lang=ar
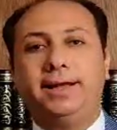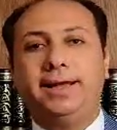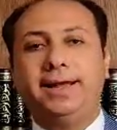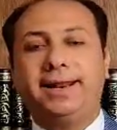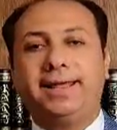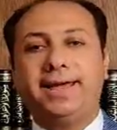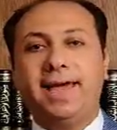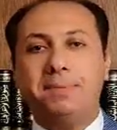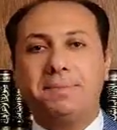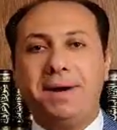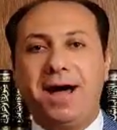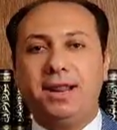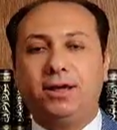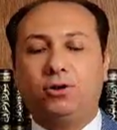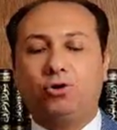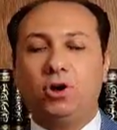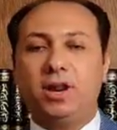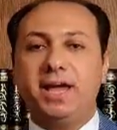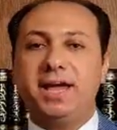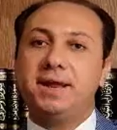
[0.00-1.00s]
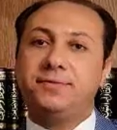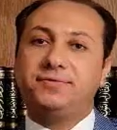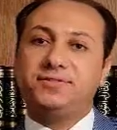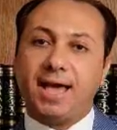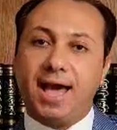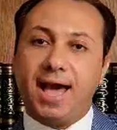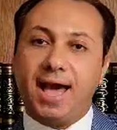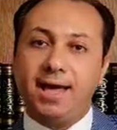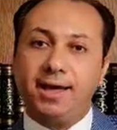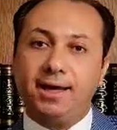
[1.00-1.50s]
الجامعه الكليه
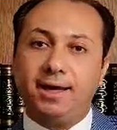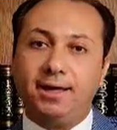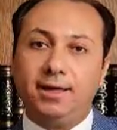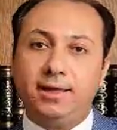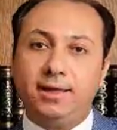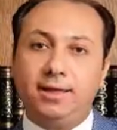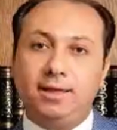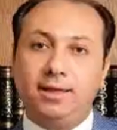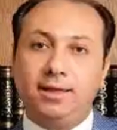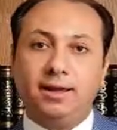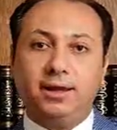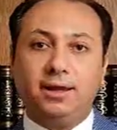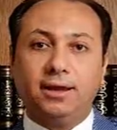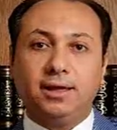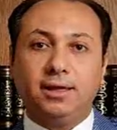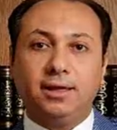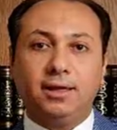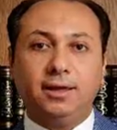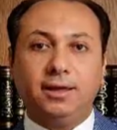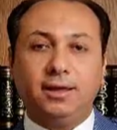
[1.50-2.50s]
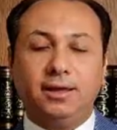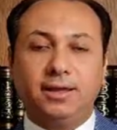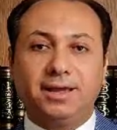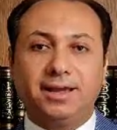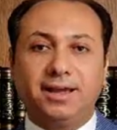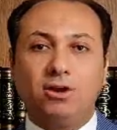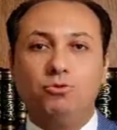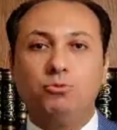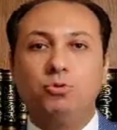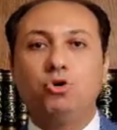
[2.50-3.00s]
نفسها
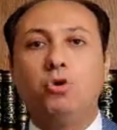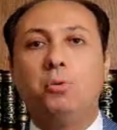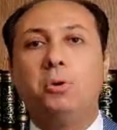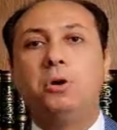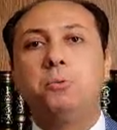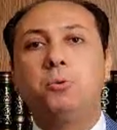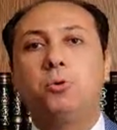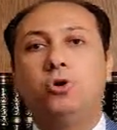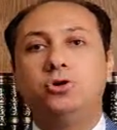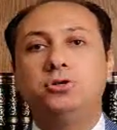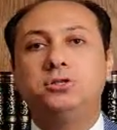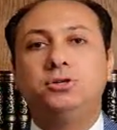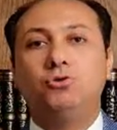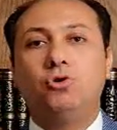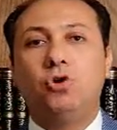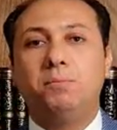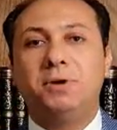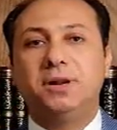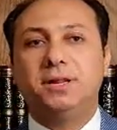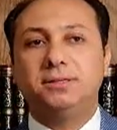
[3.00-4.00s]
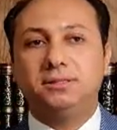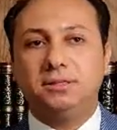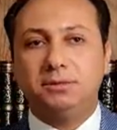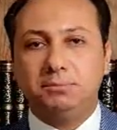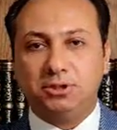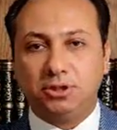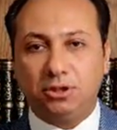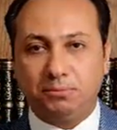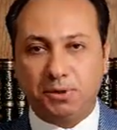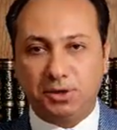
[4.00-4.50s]
كانوا بيجيبوا لهم كرسي وهم نازلين
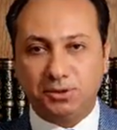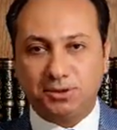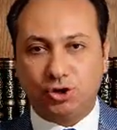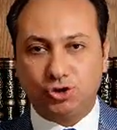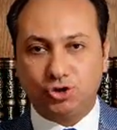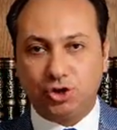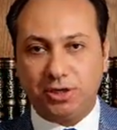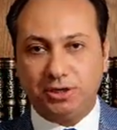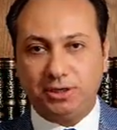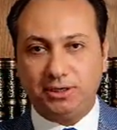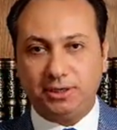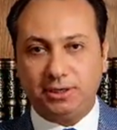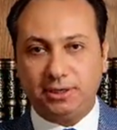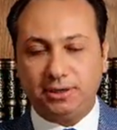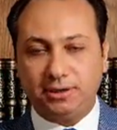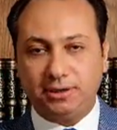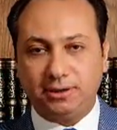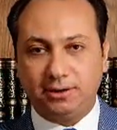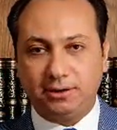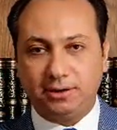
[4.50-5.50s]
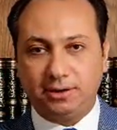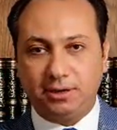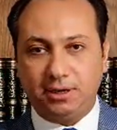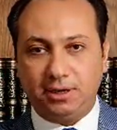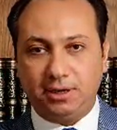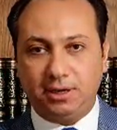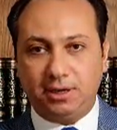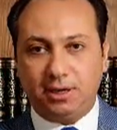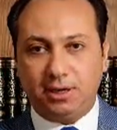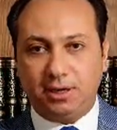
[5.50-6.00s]
من الباص عشان
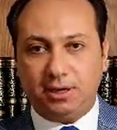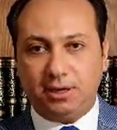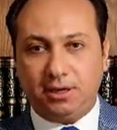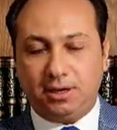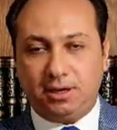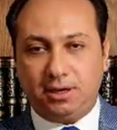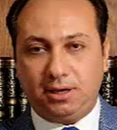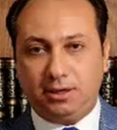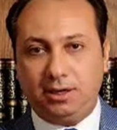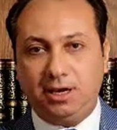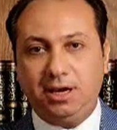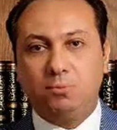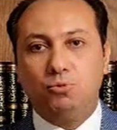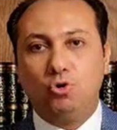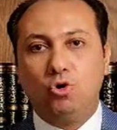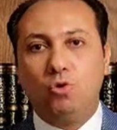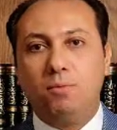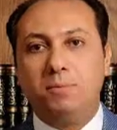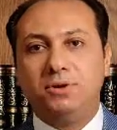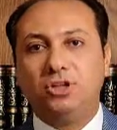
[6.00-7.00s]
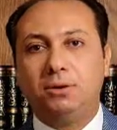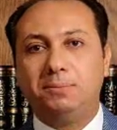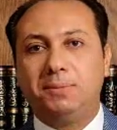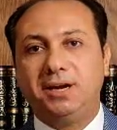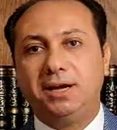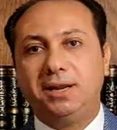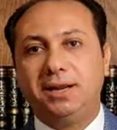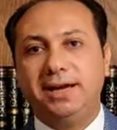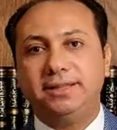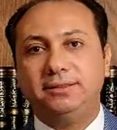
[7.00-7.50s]
يحموهم من
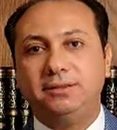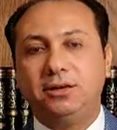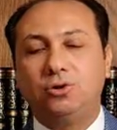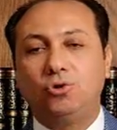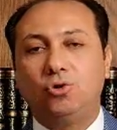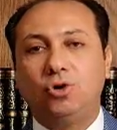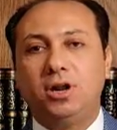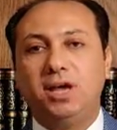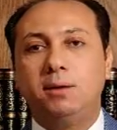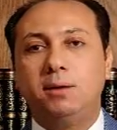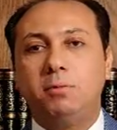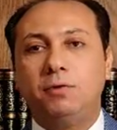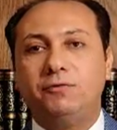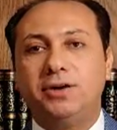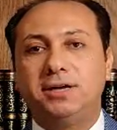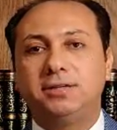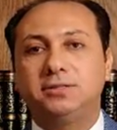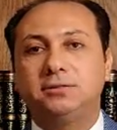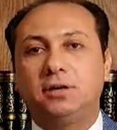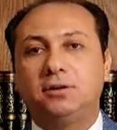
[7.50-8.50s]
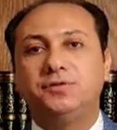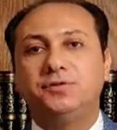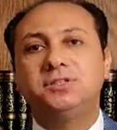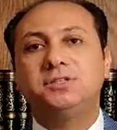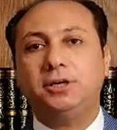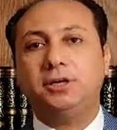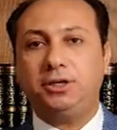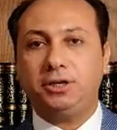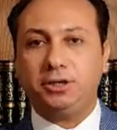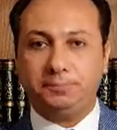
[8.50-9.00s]
الميه لان الكليه ما فيهاش صرف
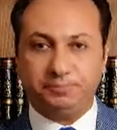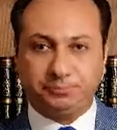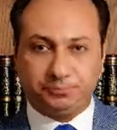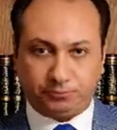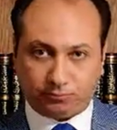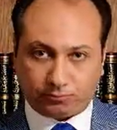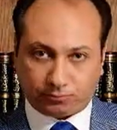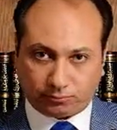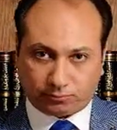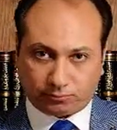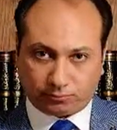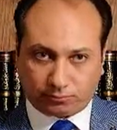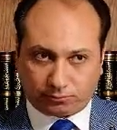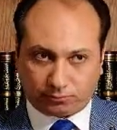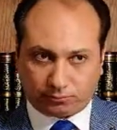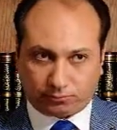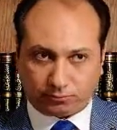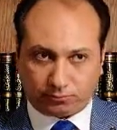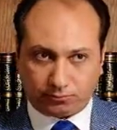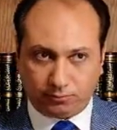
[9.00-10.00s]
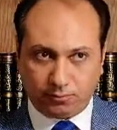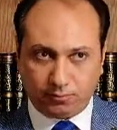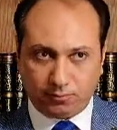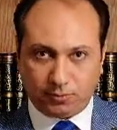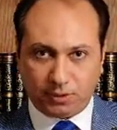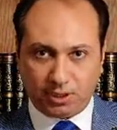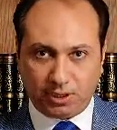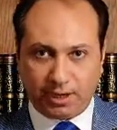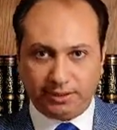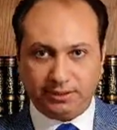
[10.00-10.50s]
صحي
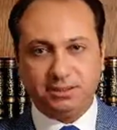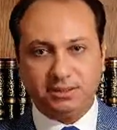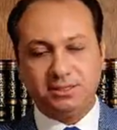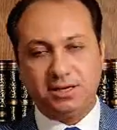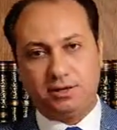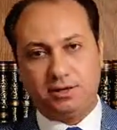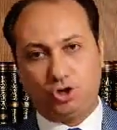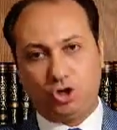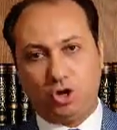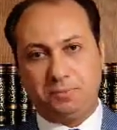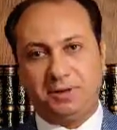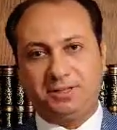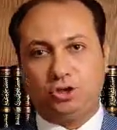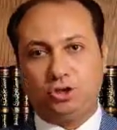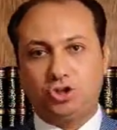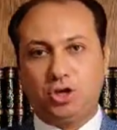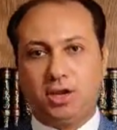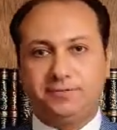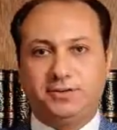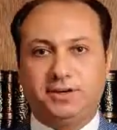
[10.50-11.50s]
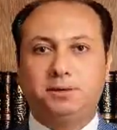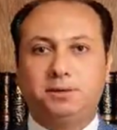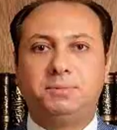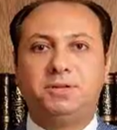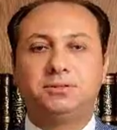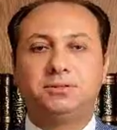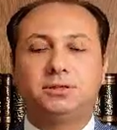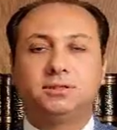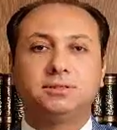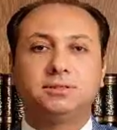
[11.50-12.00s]
اديك زي شيء ما انت شايف كده
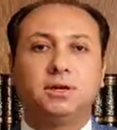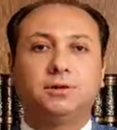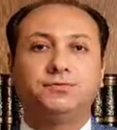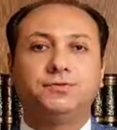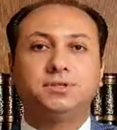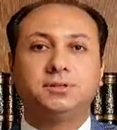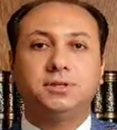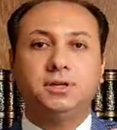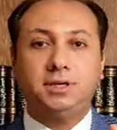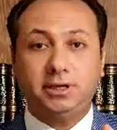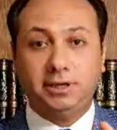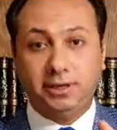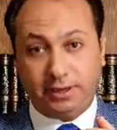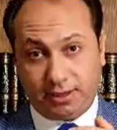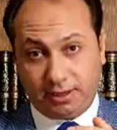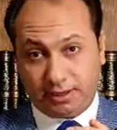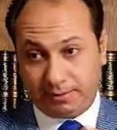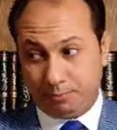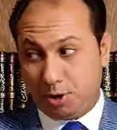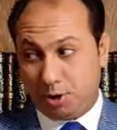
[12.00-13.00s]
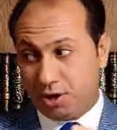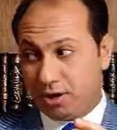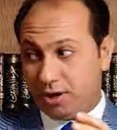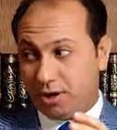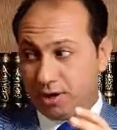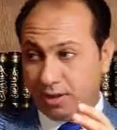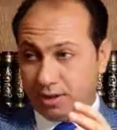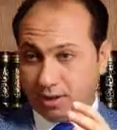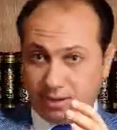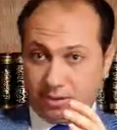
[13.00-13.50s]
منظر الصرف الصحي الميه